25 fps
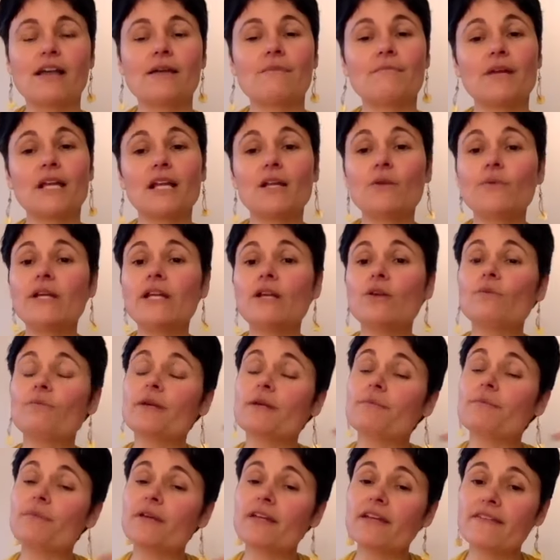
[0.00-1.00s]
Mais lui, le
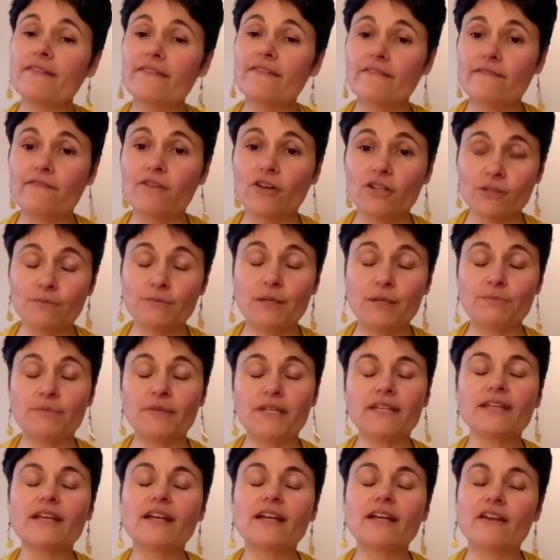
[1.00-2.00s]
bébé, votre
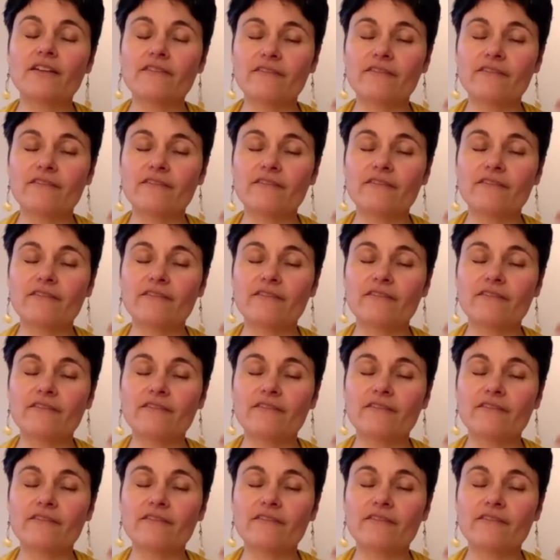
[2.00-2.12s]
bébé,